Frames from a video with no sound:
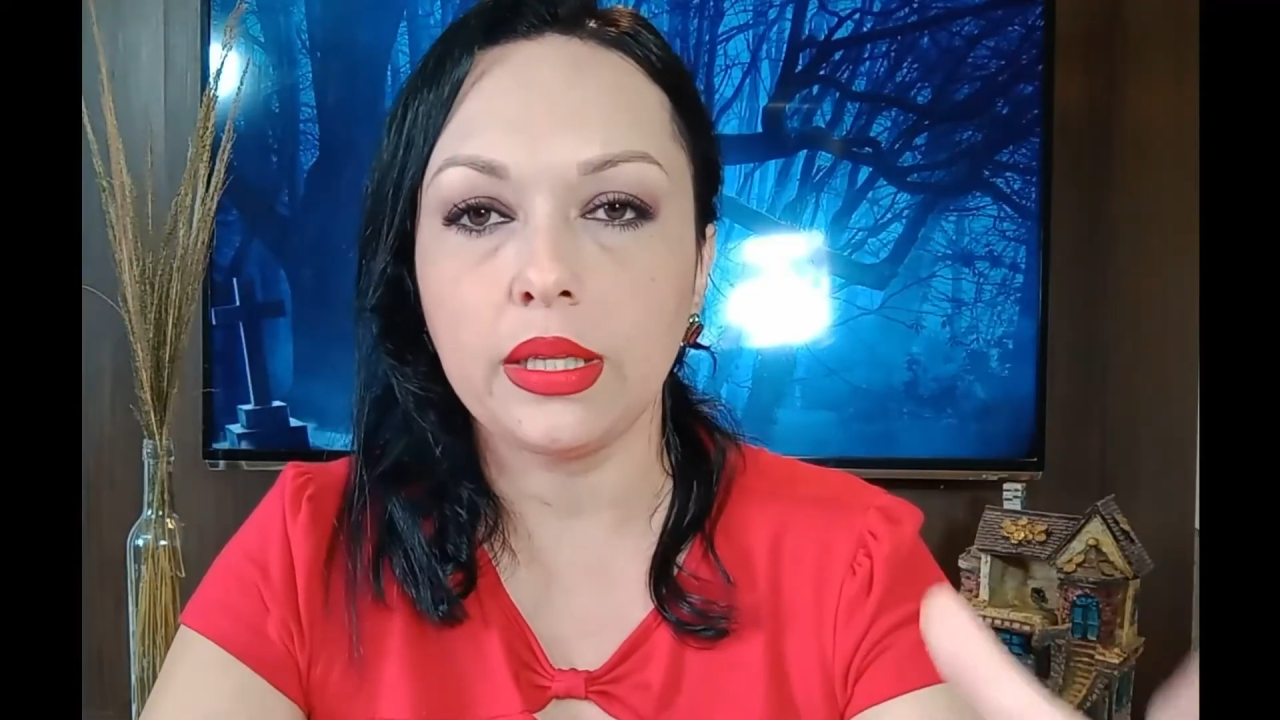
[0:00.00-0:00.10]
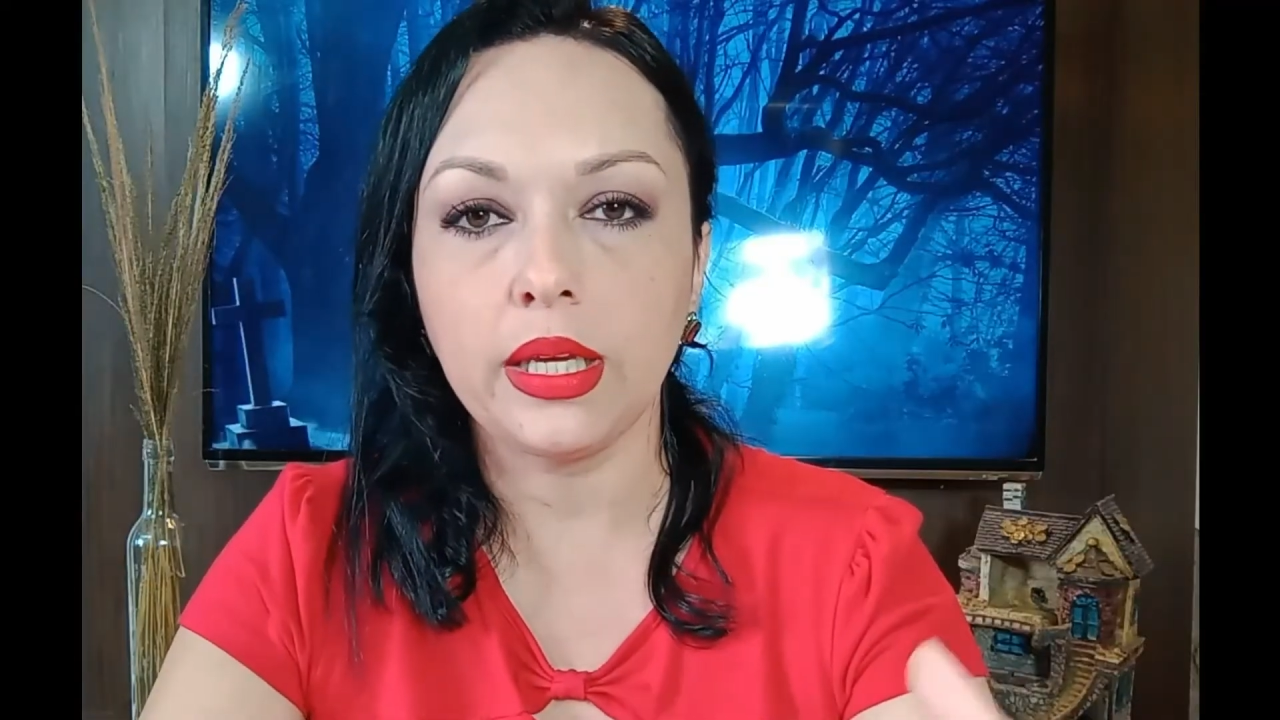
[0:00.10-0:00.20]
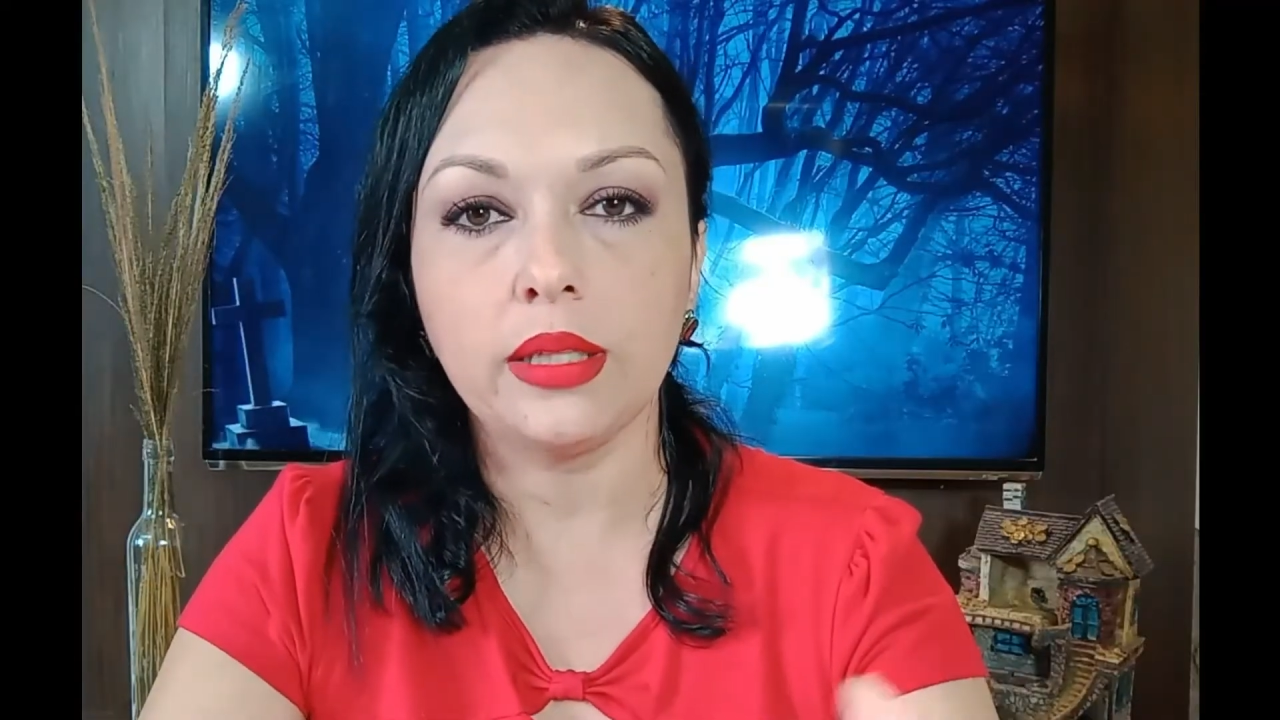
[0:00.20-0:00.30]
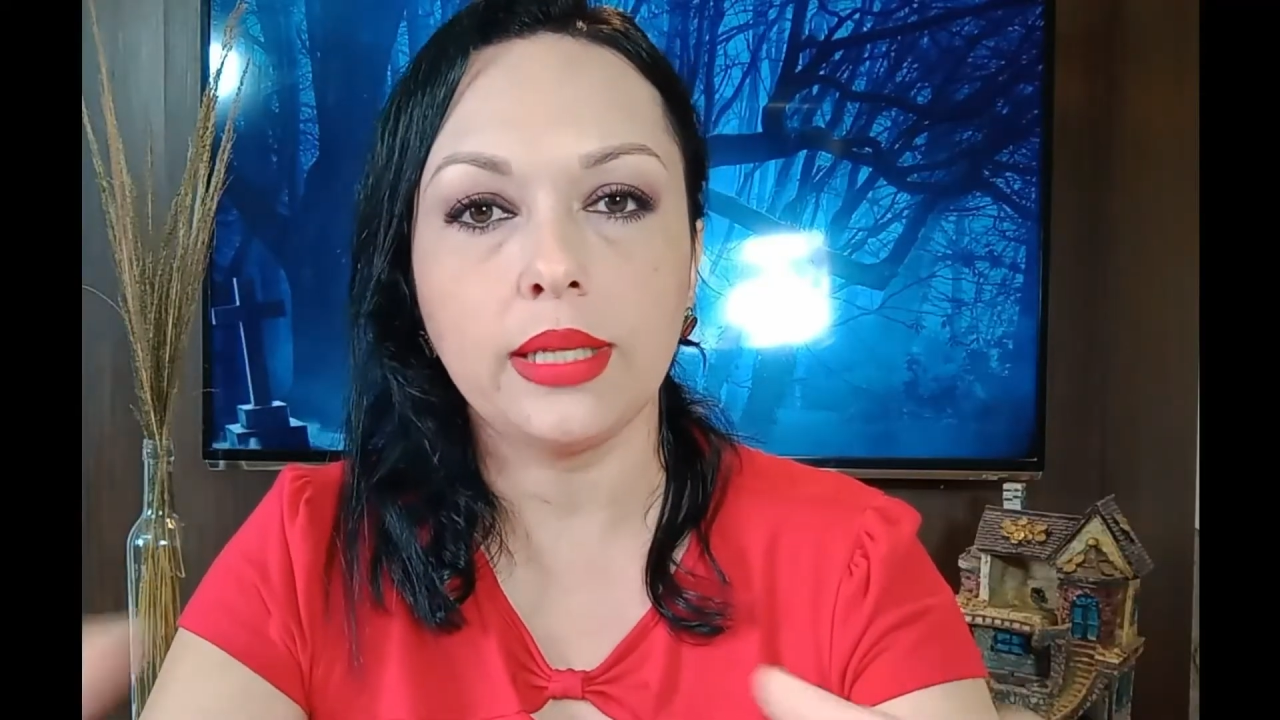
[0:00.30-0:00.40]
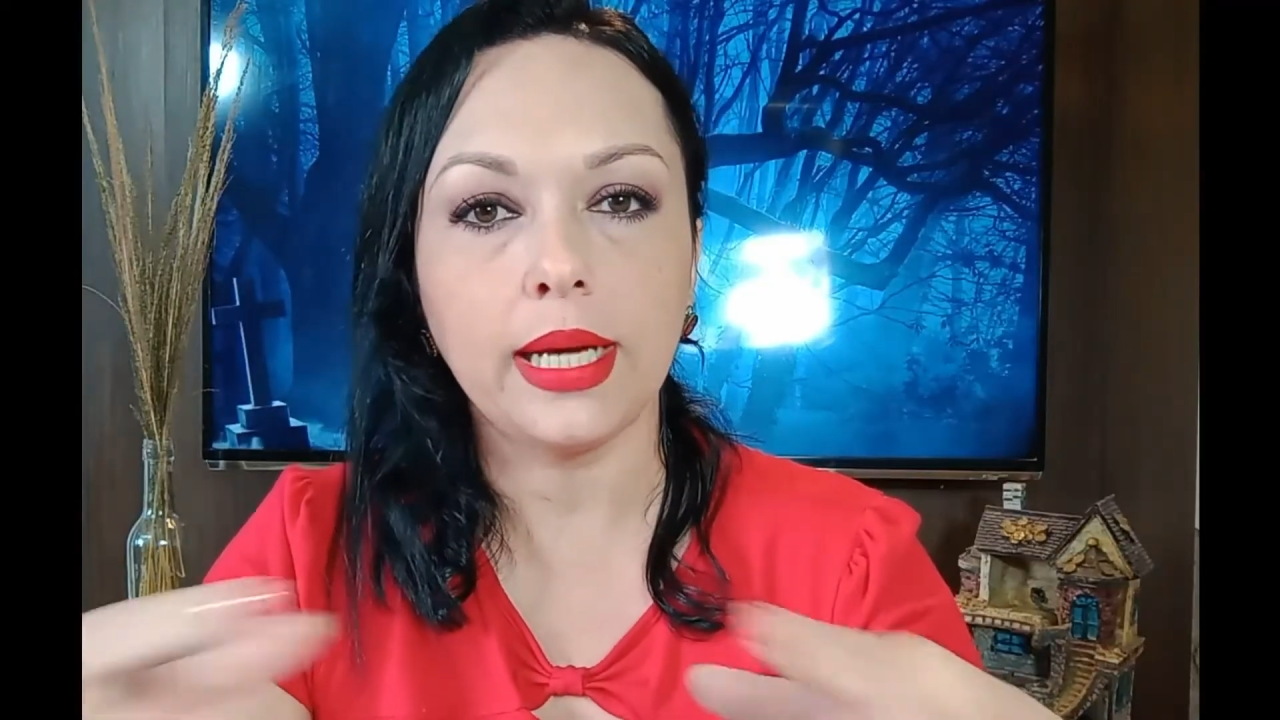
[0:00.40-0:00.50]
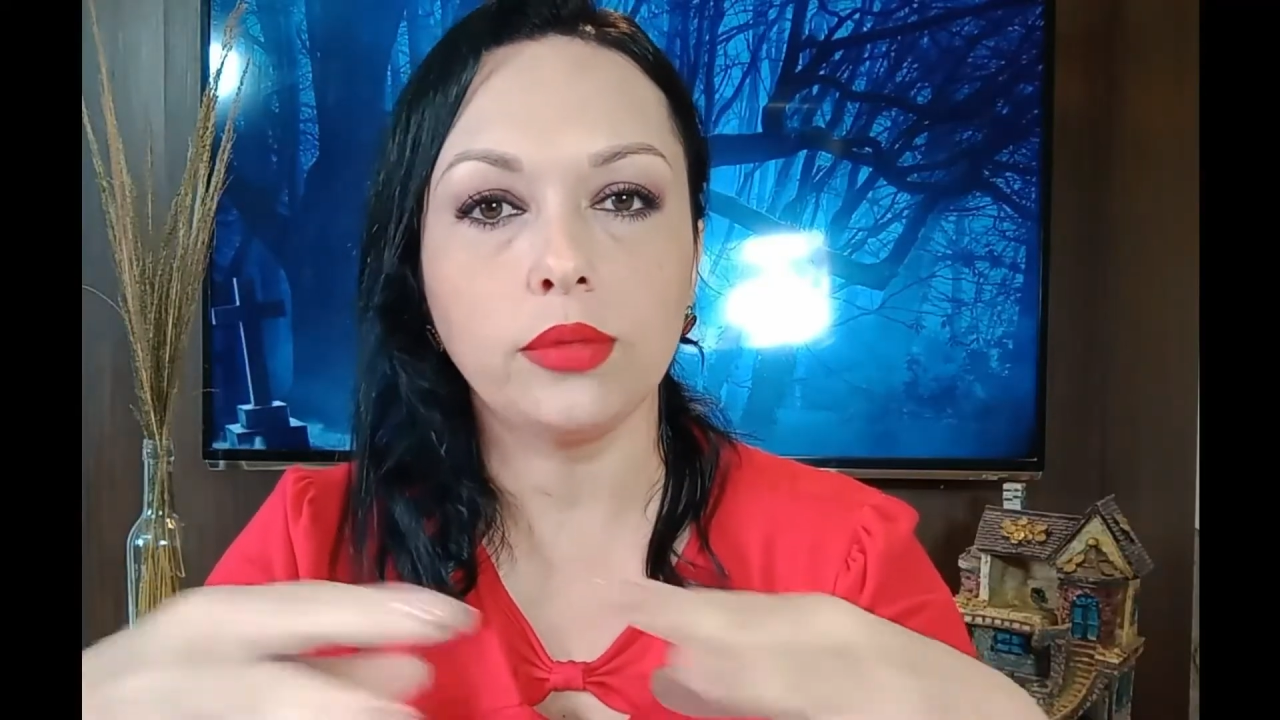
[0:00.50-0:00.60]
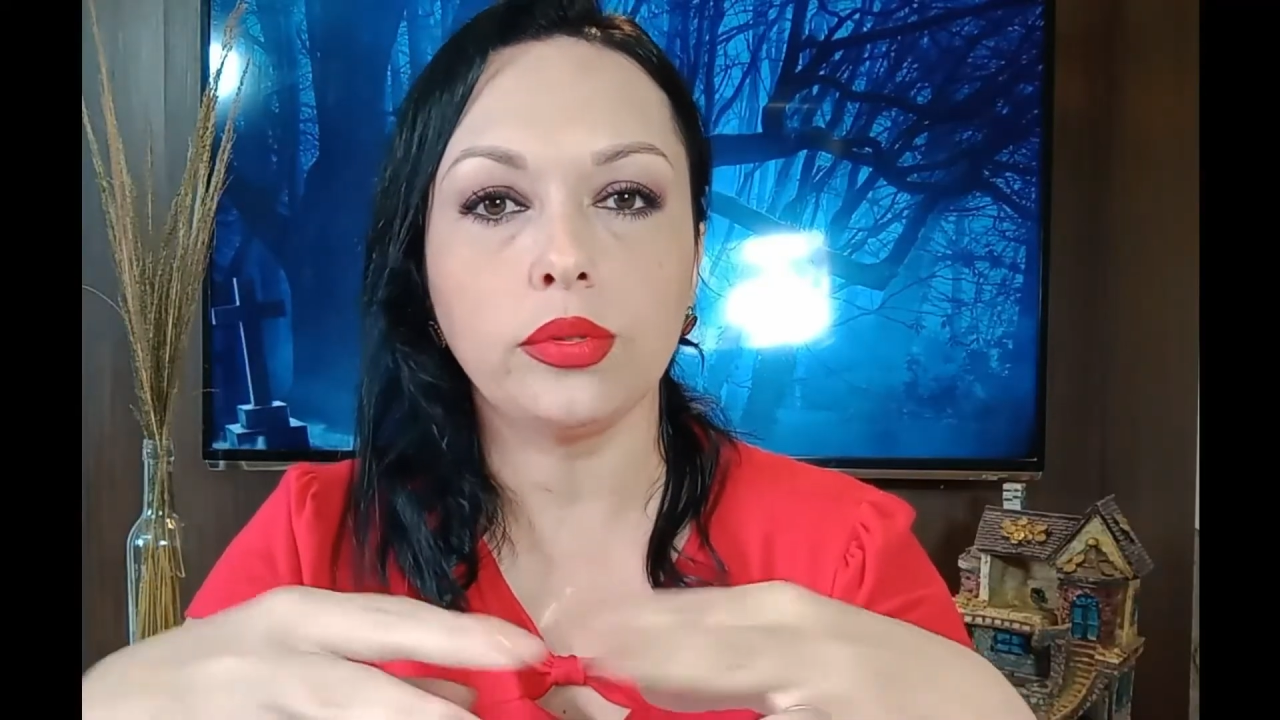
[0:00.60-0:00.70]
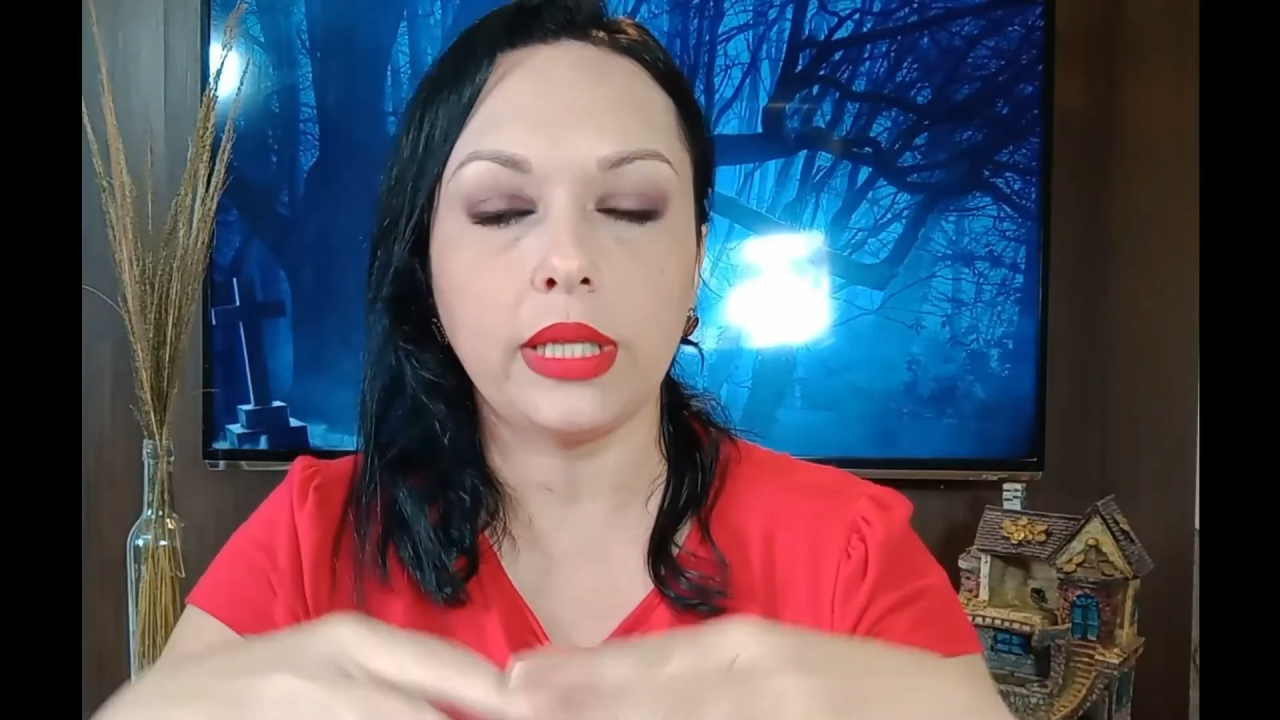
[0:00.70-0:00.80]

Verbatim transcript: Ter dado